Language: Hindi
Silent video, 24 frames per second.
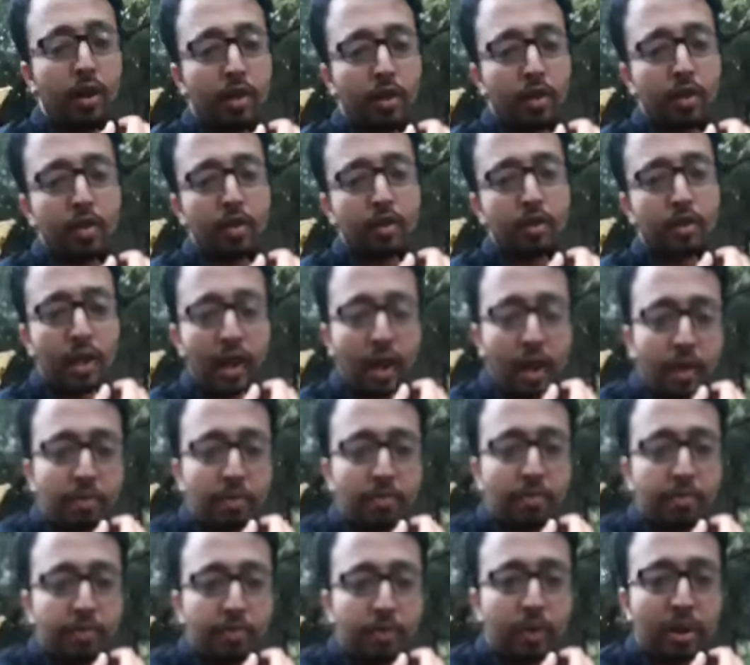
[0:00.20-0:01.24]
सलाम
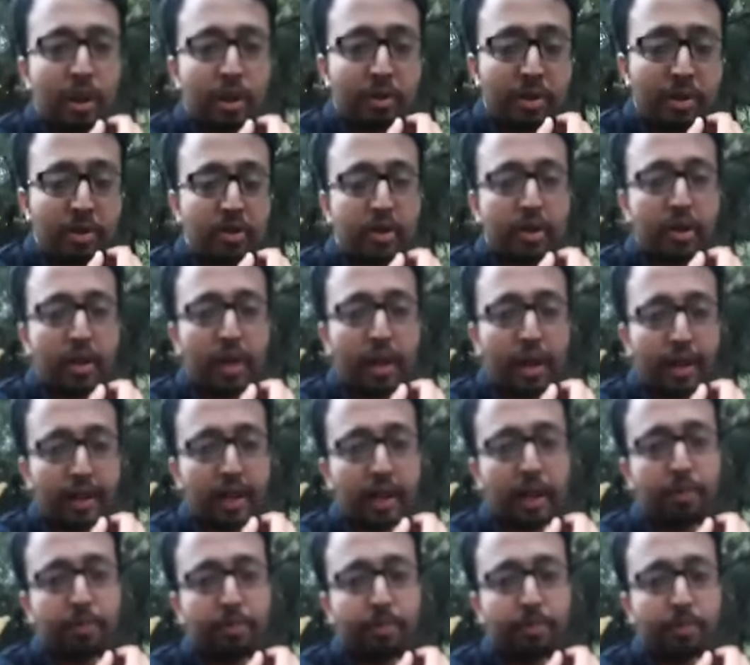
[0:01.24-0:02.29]
नमस्ते
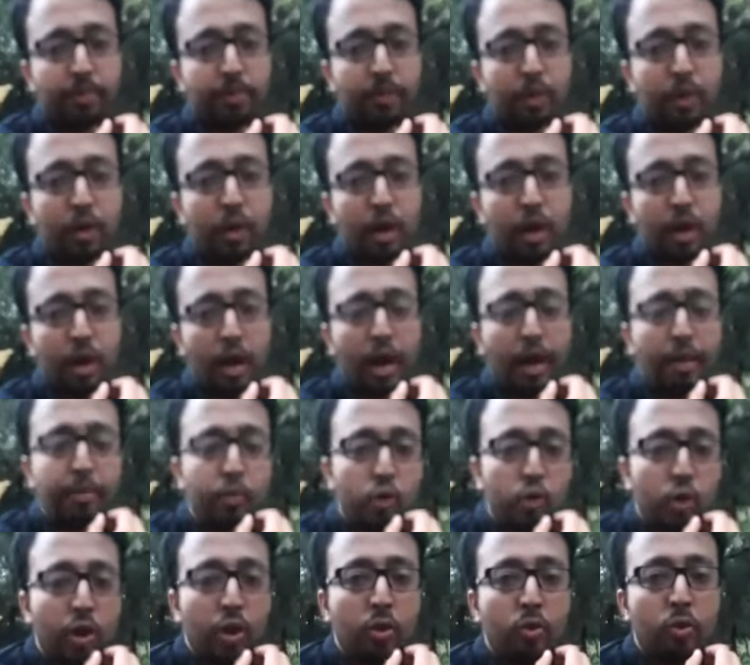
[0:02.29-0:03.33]
आदाब आप
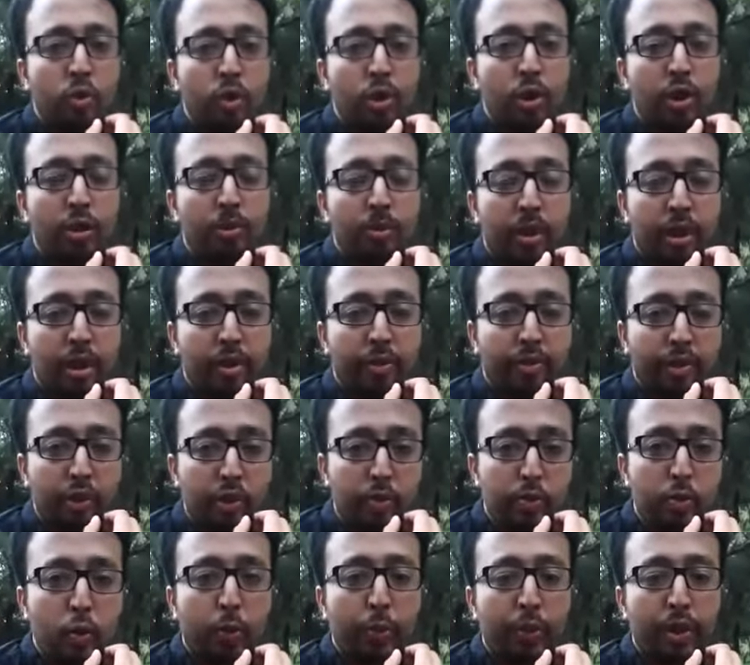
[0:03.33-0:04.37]
जुड़े हुए हैं हमारे
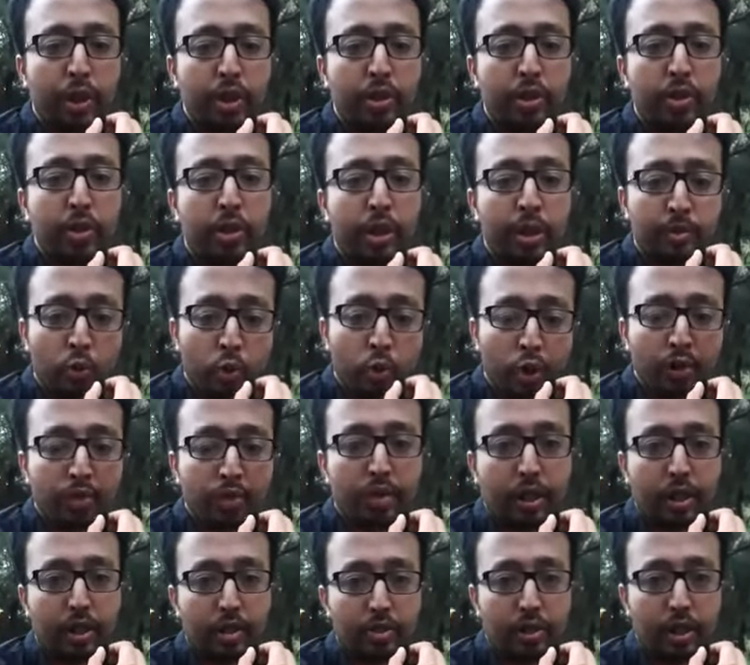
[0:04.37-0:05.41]
फेसबुक पेज डेमोक्रेसी
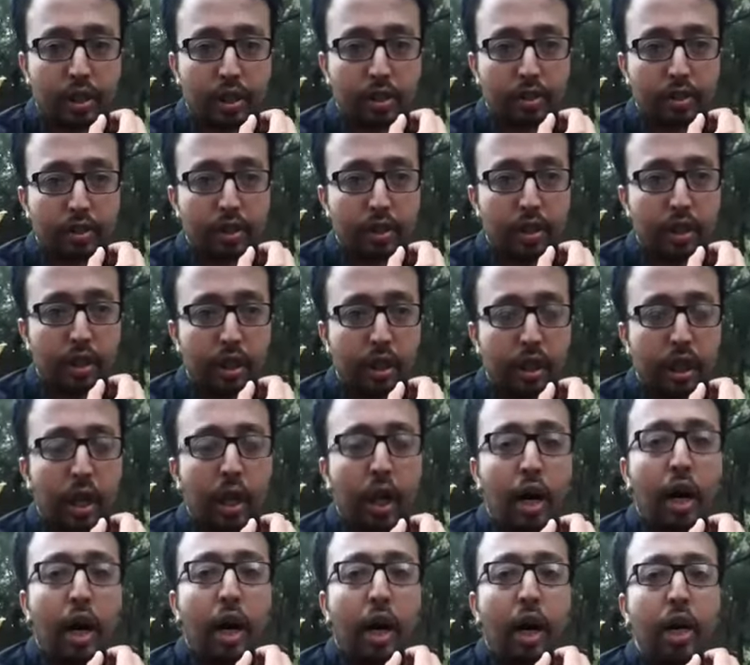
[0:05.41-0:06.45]
के साथ
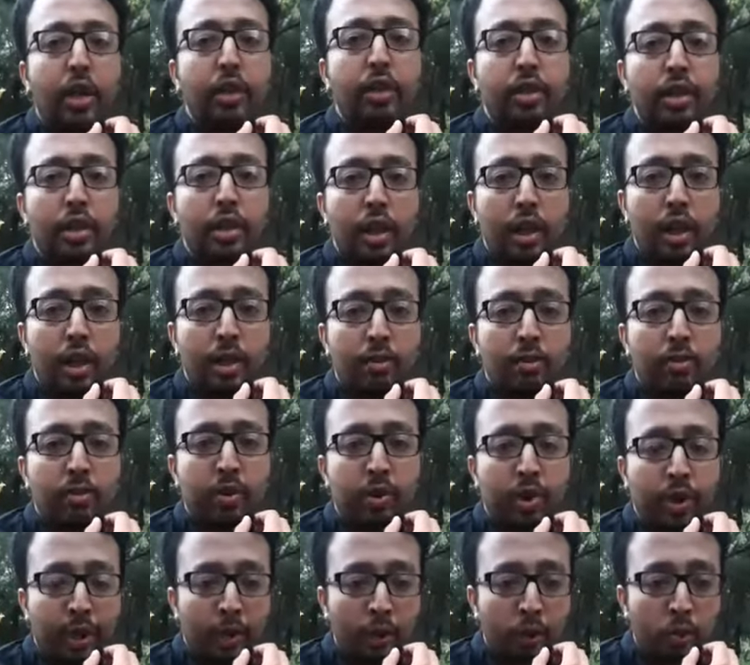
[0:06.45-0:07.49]
आज यहाँ हम
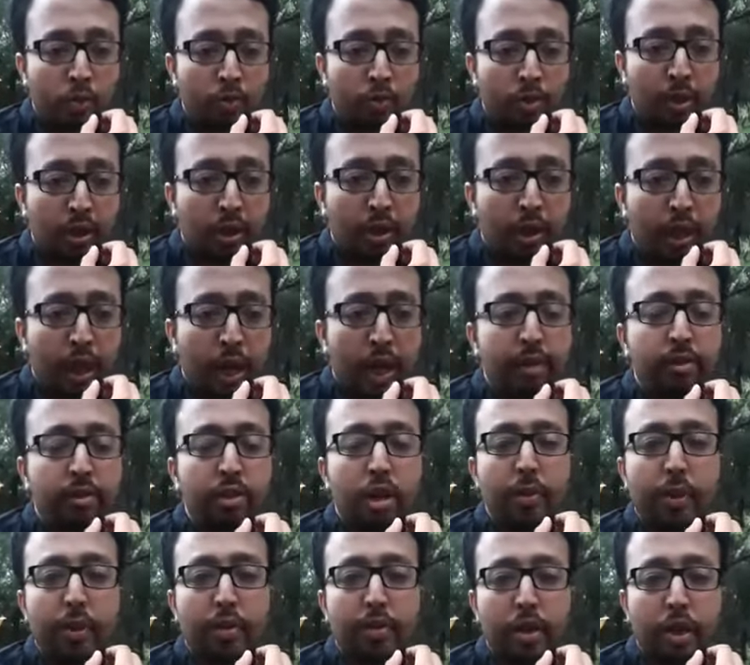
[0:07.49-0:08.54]
जे में लाइव
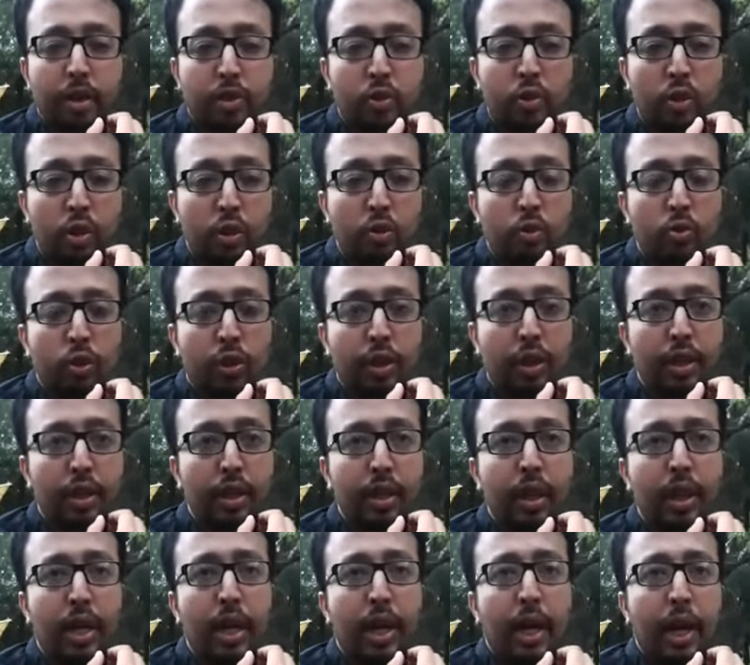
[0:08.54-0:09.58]
आपके साथ जुड़े हुए हैं
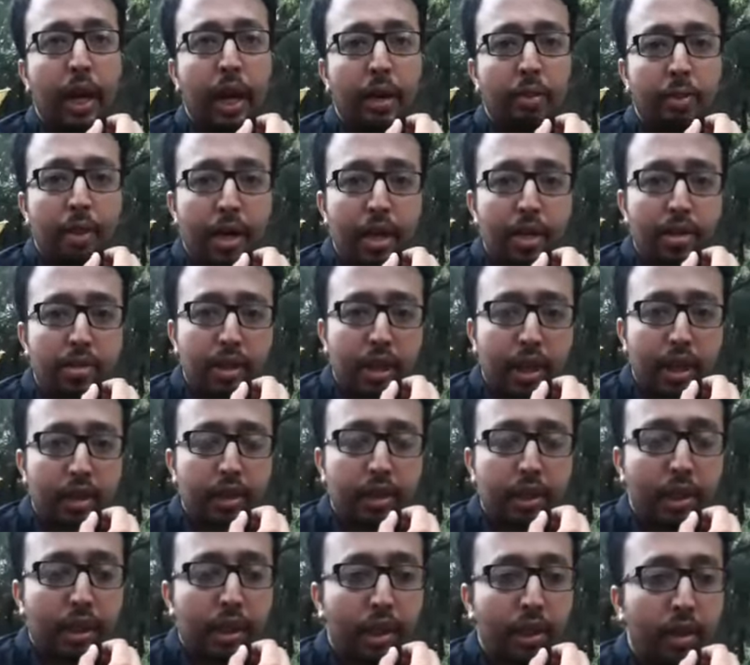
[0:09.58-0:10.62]
हमारे साथ
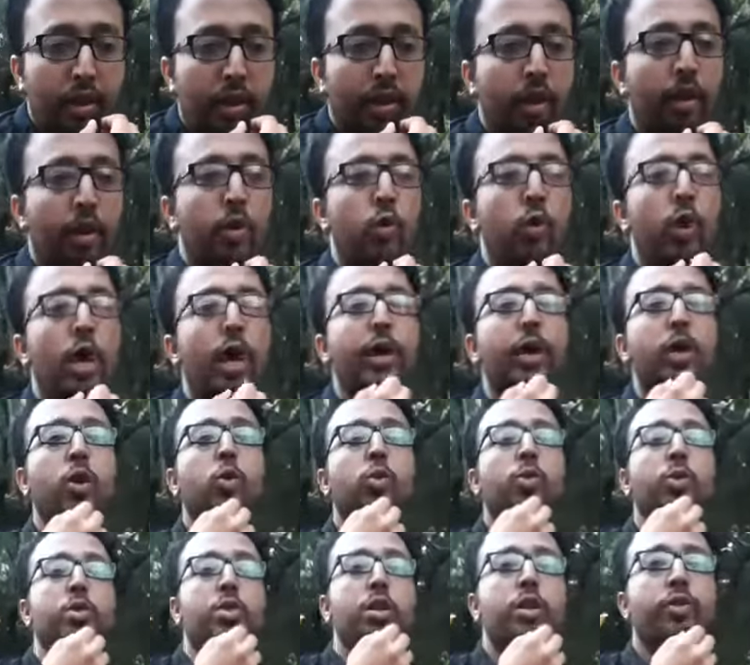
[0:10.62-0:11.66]
हैं यूनाइटेड
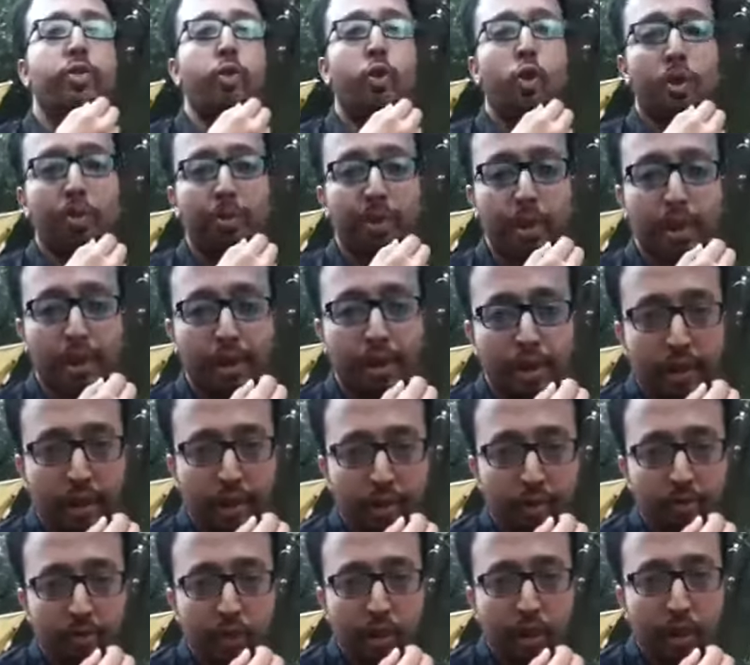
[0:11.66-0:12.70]
ओबीसी फोरम के लीडर
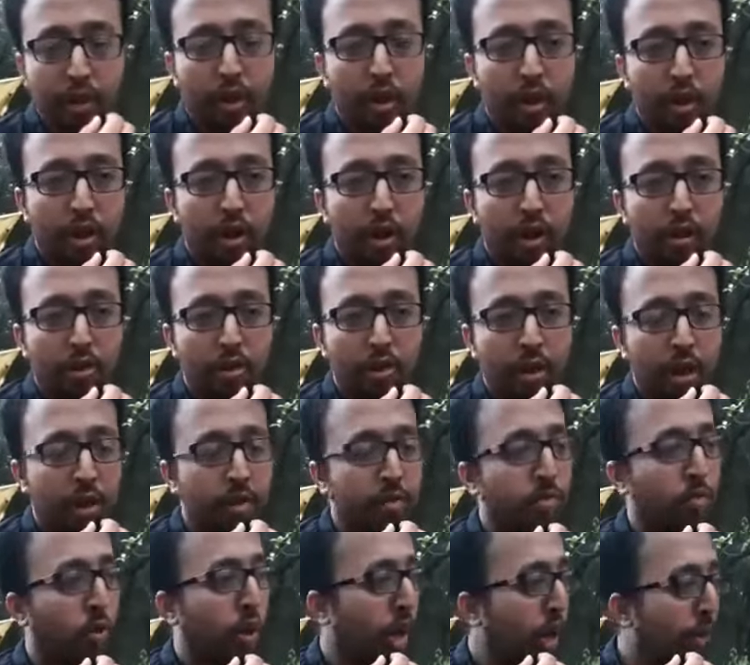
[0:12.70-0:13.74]
जनाब
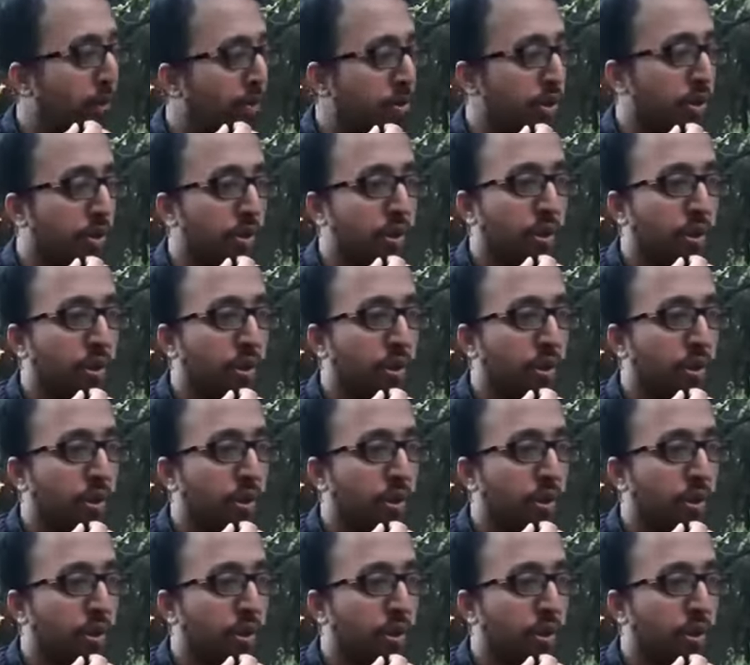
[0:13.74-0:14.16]
मुलायम सिंह जी